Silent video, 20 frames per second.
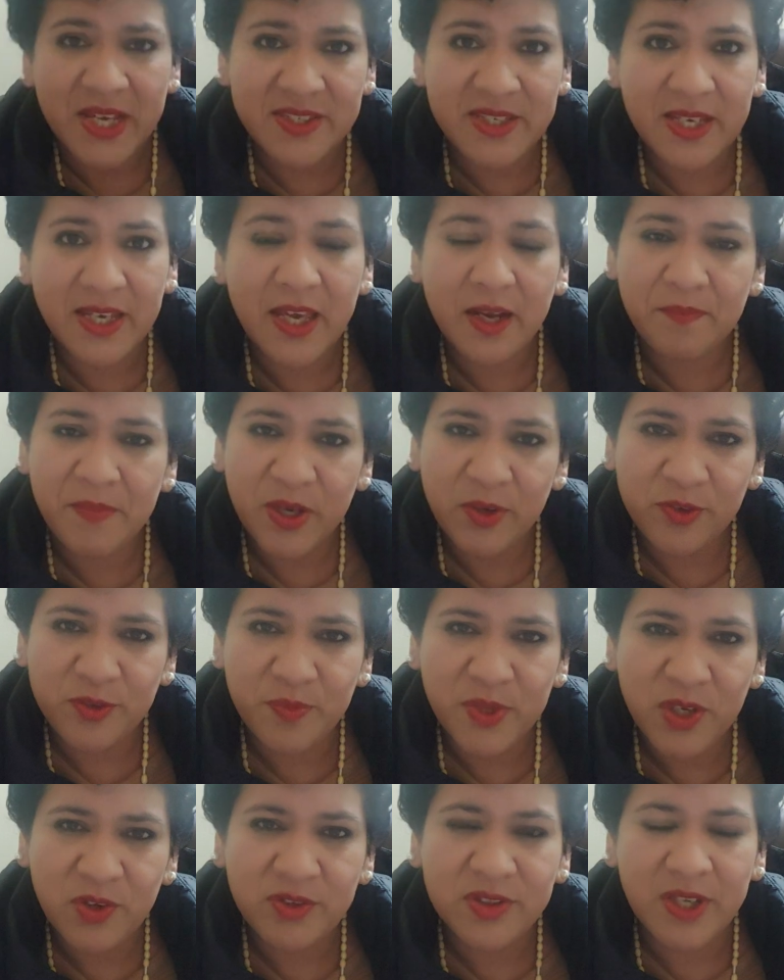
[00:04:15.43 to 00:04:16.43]
Así que hermanos
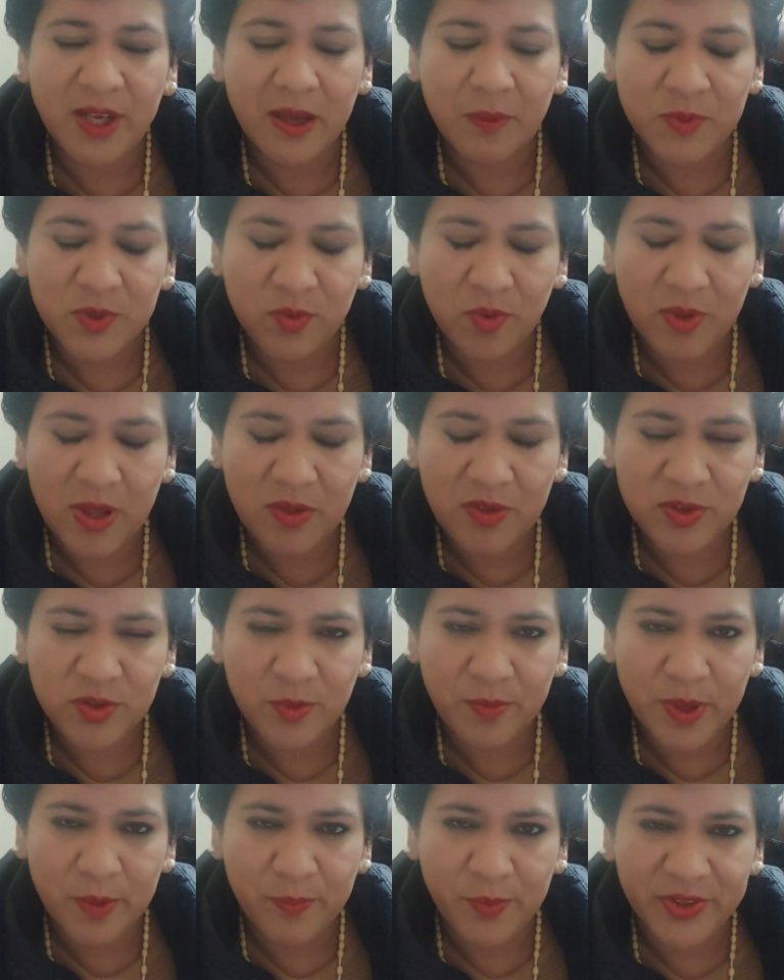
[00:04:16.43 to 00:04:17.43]
míos, tengamos cuidado en
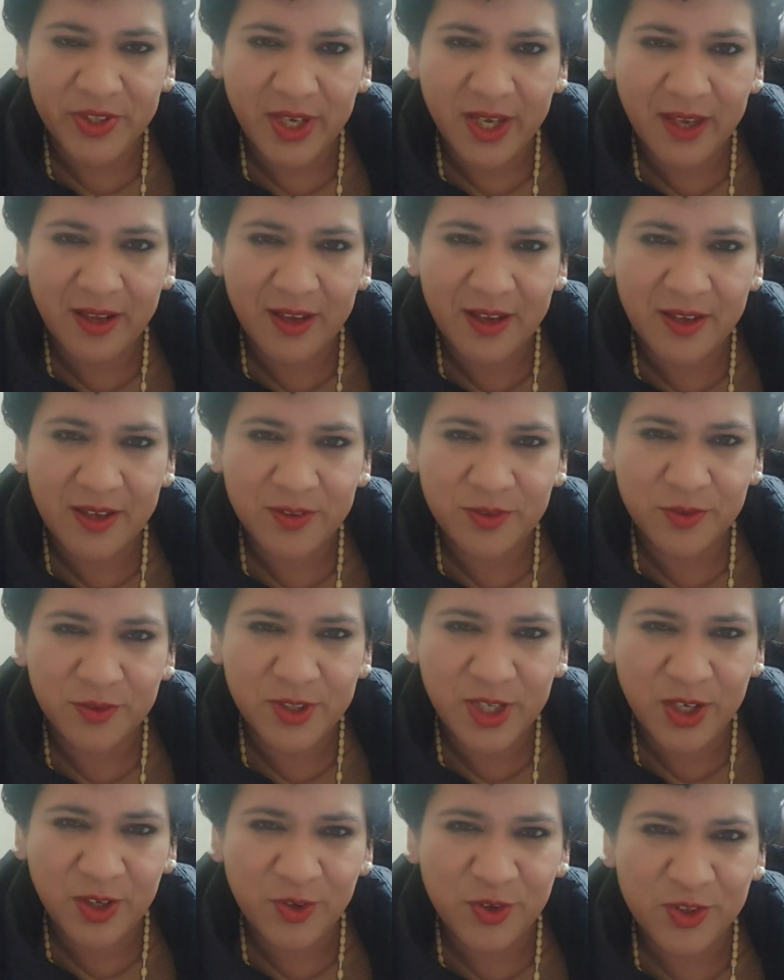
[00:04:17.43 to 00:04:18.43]
sobreproteger a
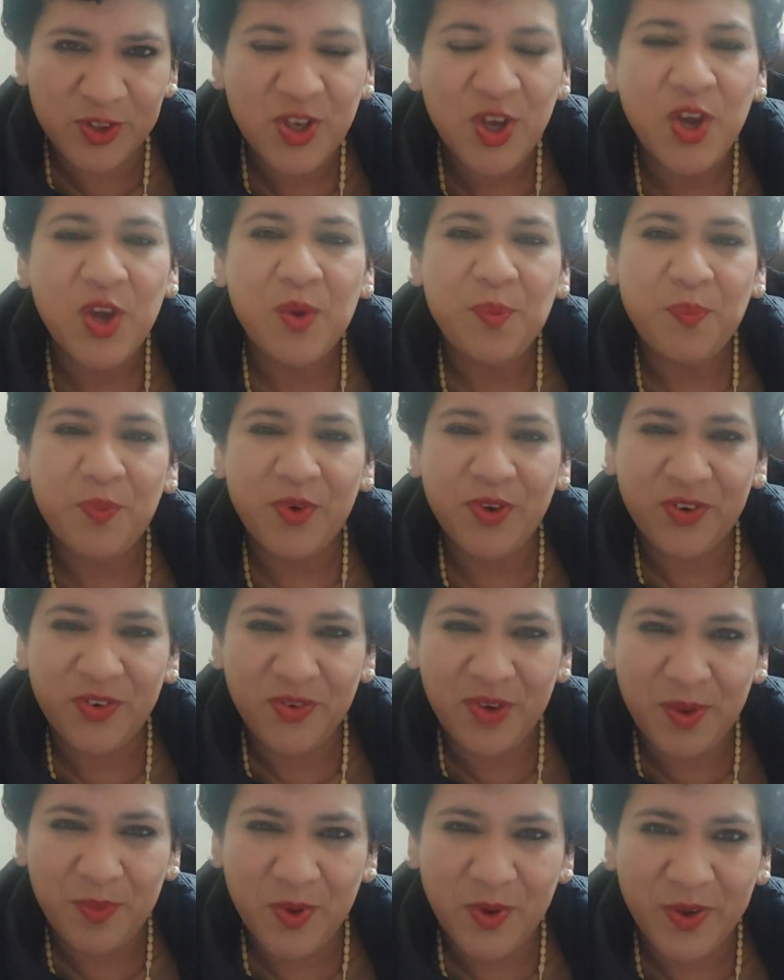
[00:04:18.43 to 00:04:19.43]
sus hijos. Por
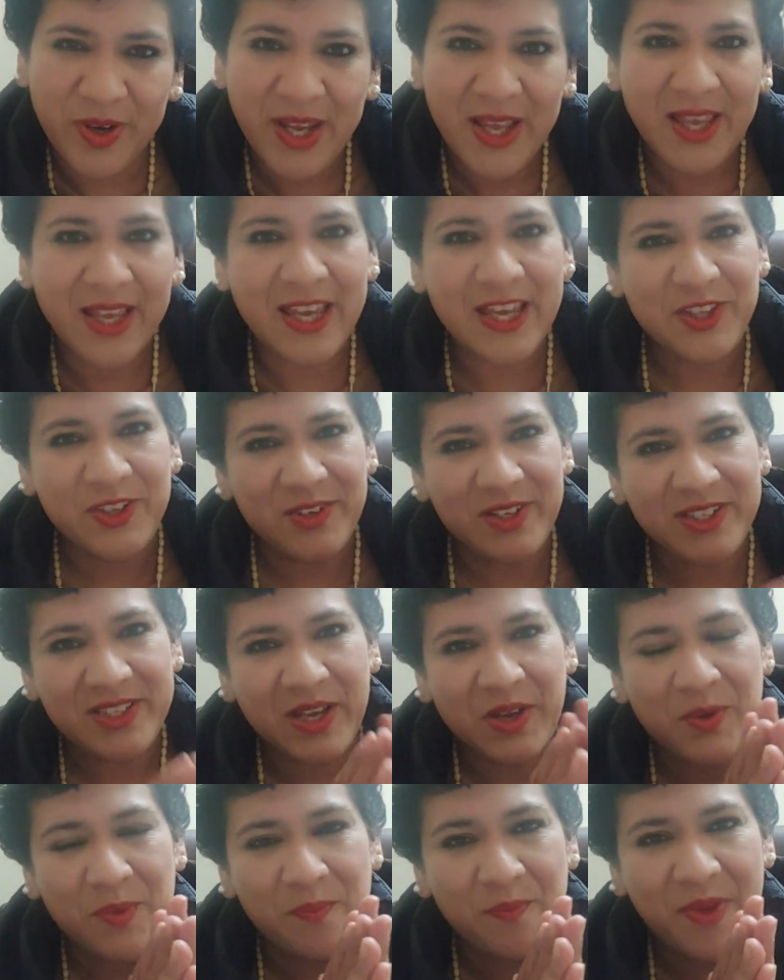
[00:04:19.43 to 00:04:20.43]
favor, que Dios les
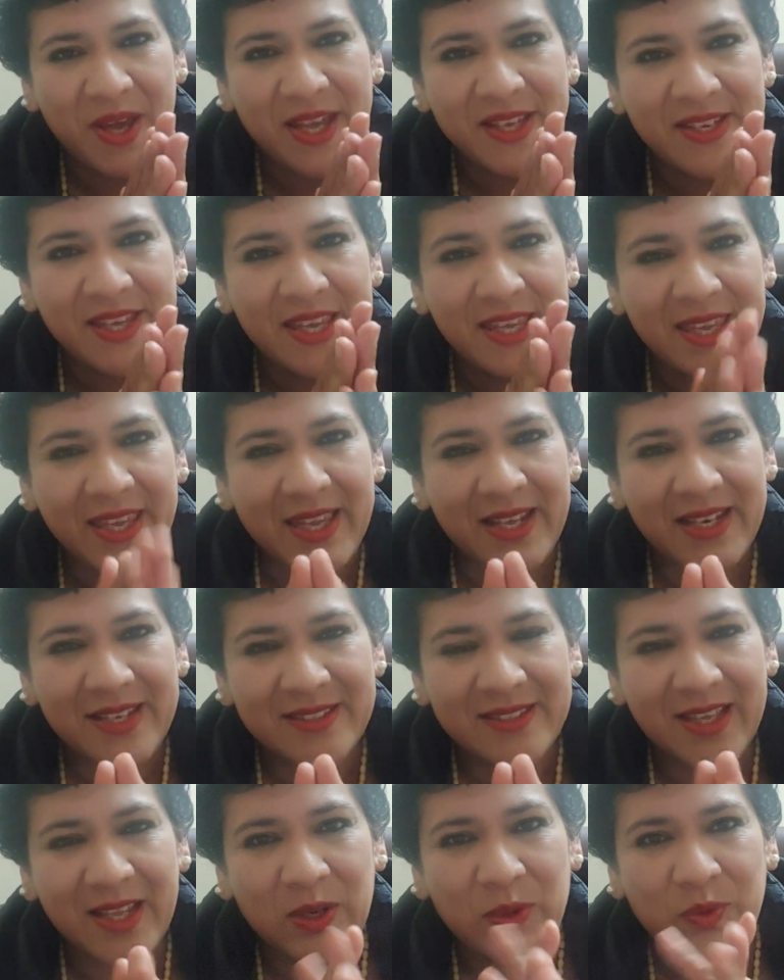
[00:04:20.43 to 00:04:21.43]
acompañe y que
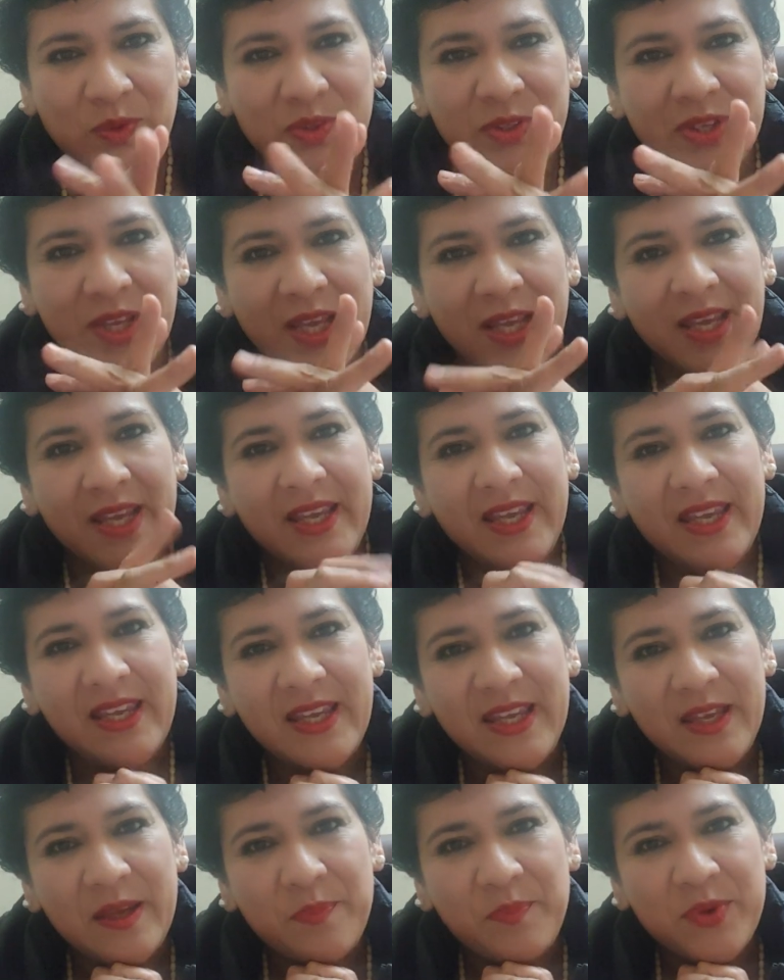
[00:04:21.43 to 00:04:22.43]
les dé luz.
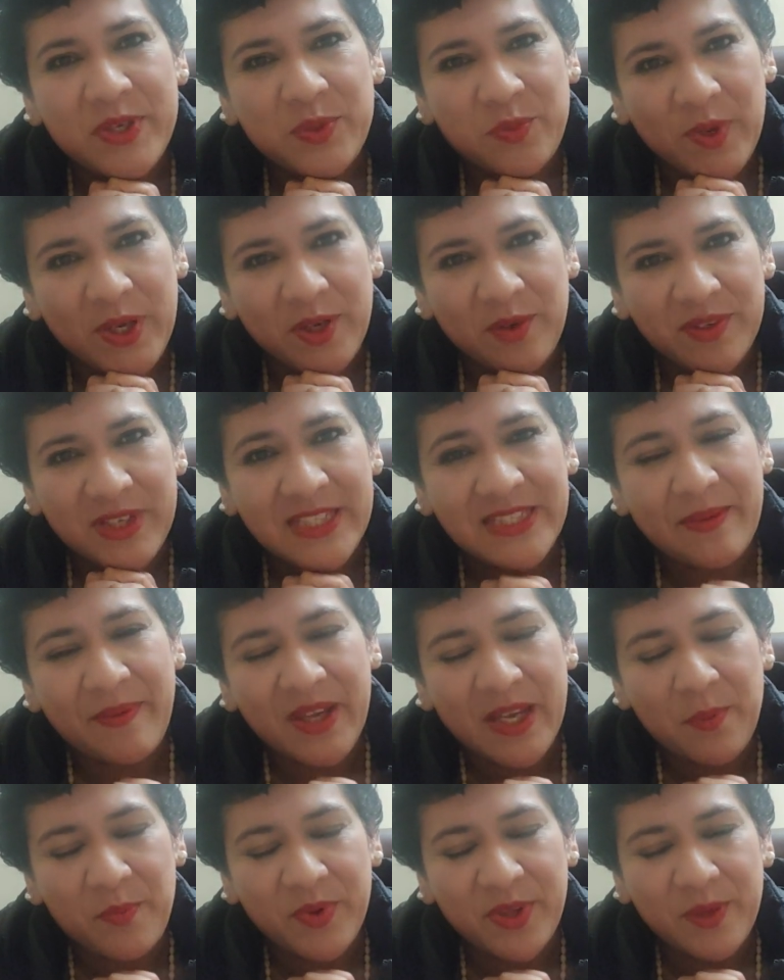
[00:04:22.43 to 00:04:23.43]
Y pues bueno, ya
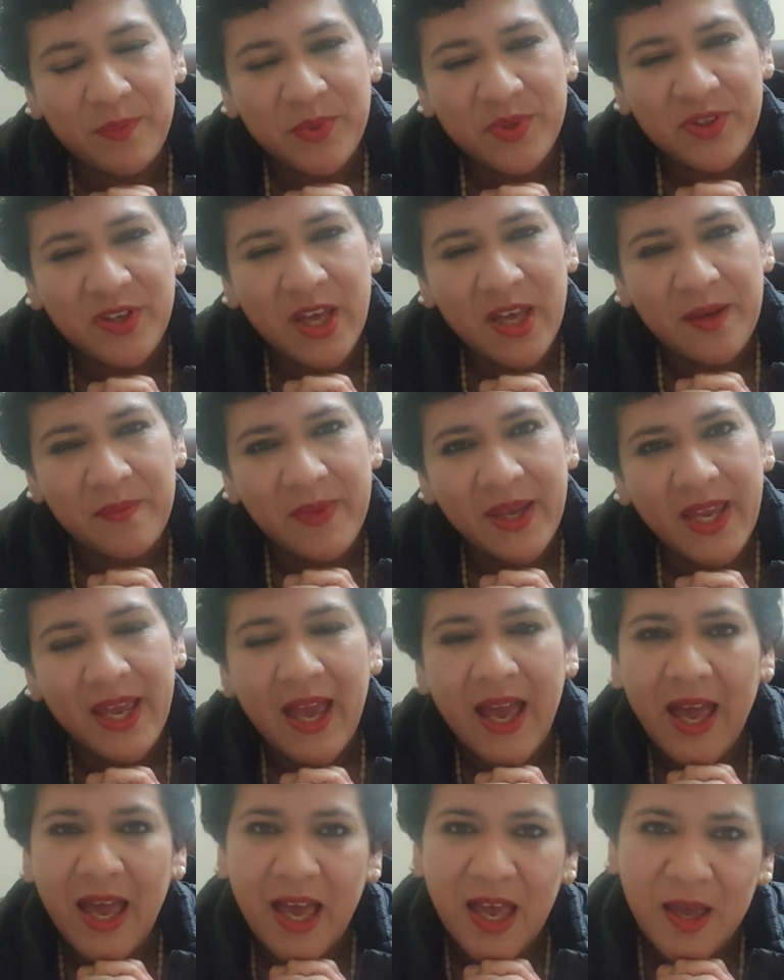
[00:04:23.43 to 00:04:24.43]
saben que pueden buscarme
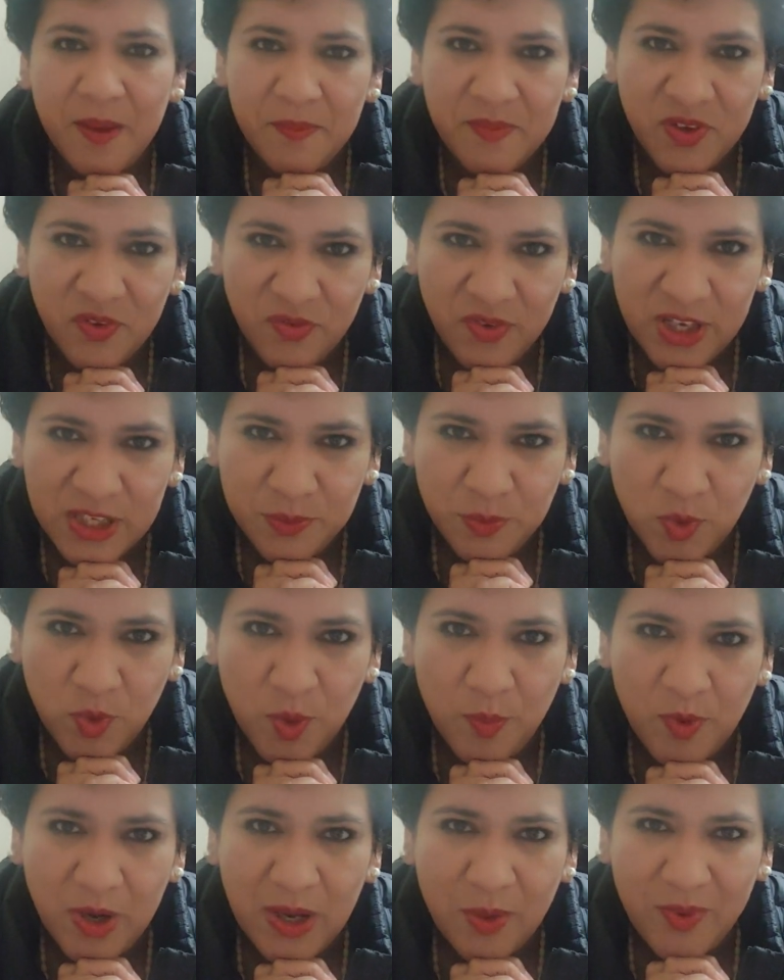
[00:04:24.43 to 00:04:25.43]
a mi Facebook
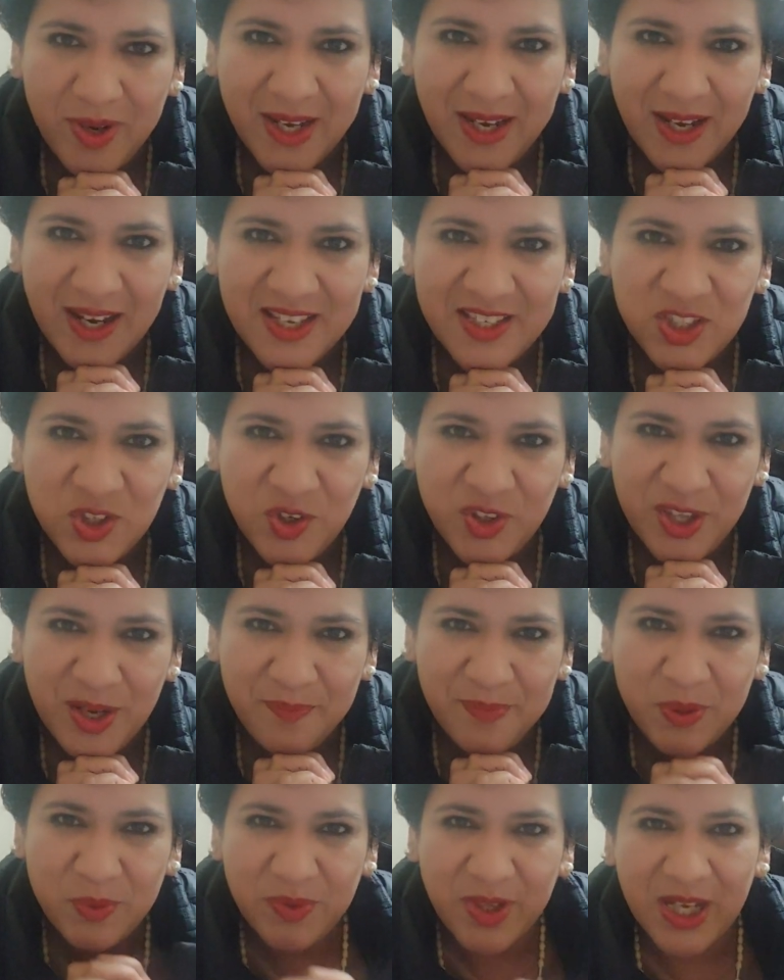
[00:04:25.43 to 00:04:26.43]
como Laura Aguilar,
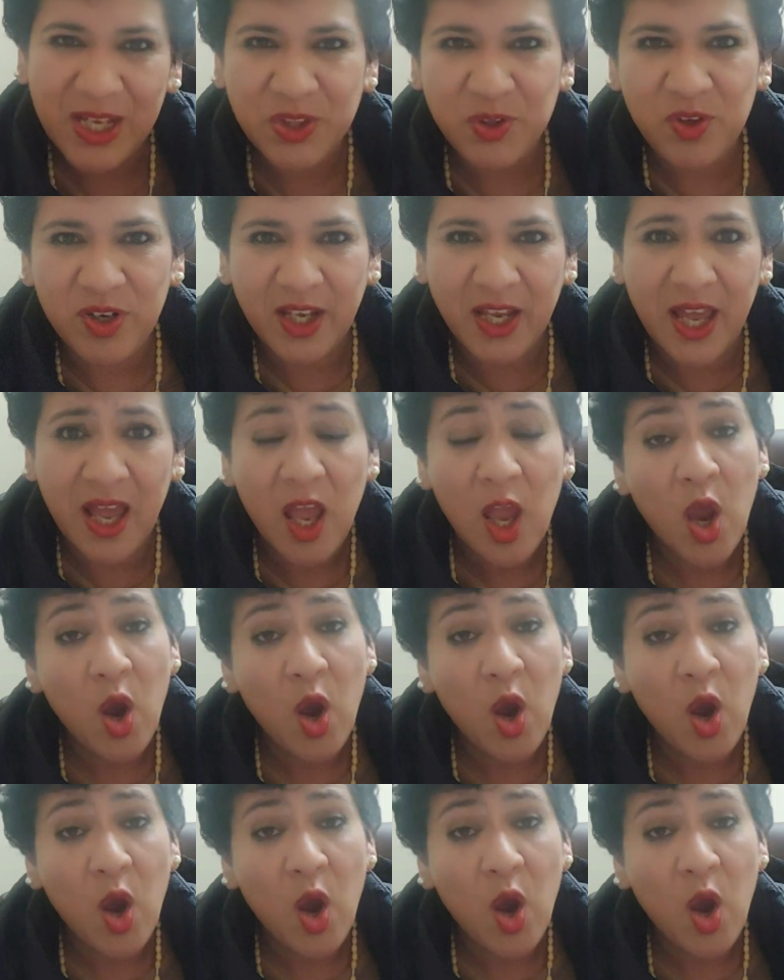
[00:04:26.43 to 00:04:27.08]
psicoterapeuta católica,